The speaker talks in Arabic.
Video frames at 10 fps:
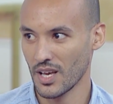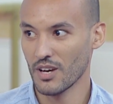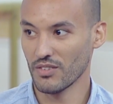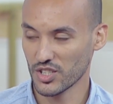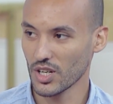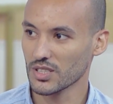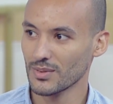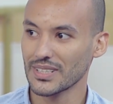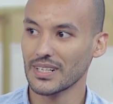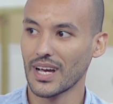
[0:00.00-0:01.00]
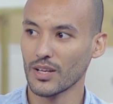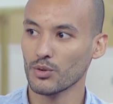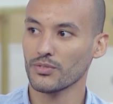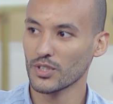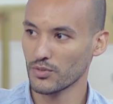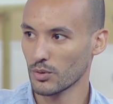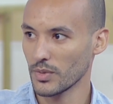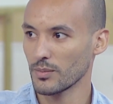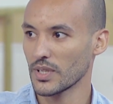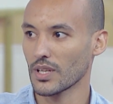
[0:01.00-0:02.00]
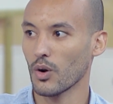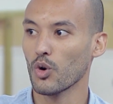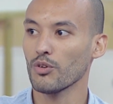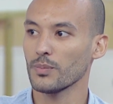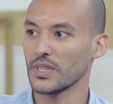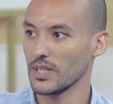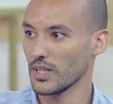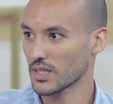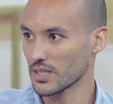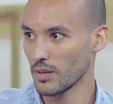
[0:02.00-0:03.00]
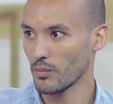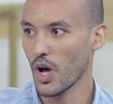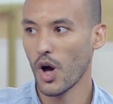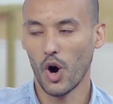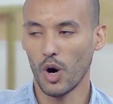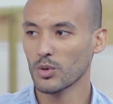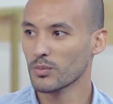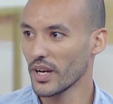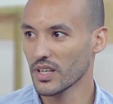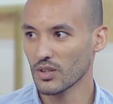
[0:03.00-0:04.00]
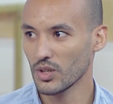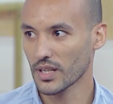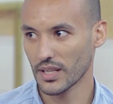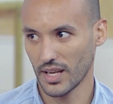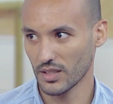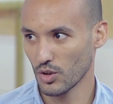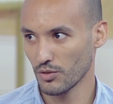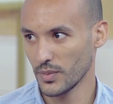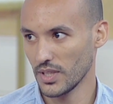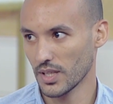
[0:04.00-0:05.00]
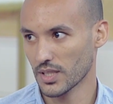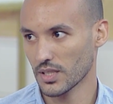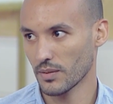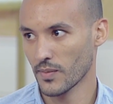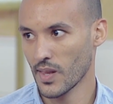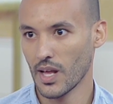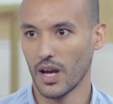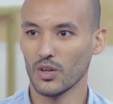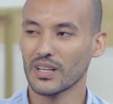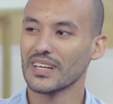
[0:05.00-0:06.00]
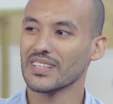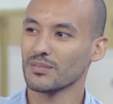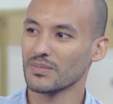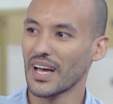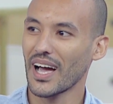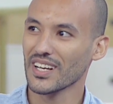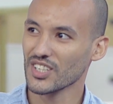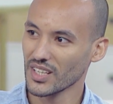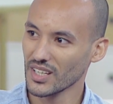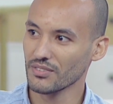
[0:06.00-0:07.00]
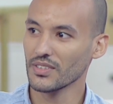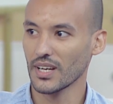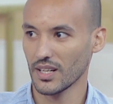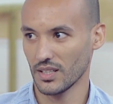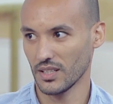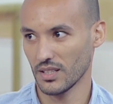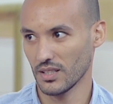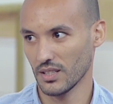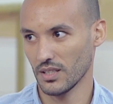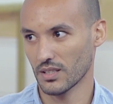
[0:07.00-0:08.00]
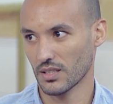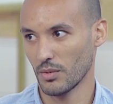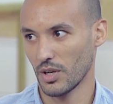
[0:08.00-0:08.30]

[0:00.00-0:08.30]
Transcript: فالشخص مثلا اللي عنده فير اوف كوميتمنت او خوف من الالتزام مم. عمره ما هيجي يقول لك انا عندي خوف من الالتزام هيقول لك انا سبتها عشان هي فيها الطبع